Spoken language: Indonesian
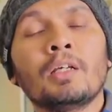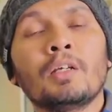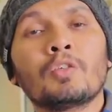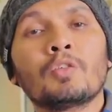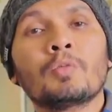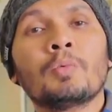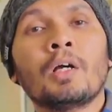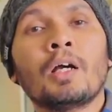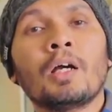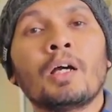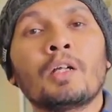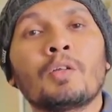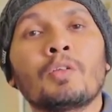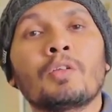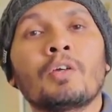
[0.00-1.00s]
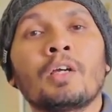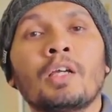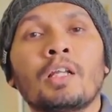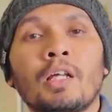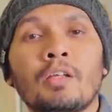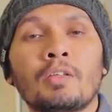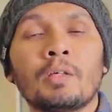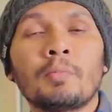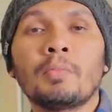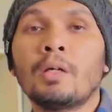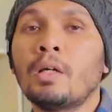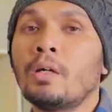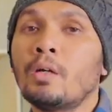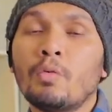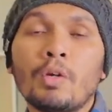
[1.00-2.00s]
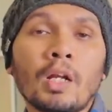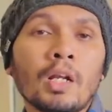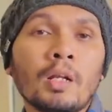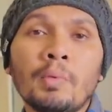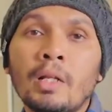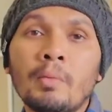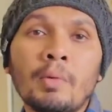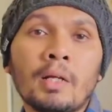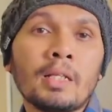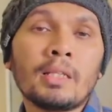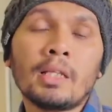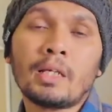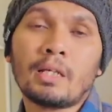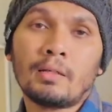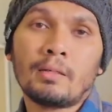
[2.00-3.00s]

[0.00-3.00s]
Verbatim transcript: subhanallahil azim. Kurang lebih 5 detik.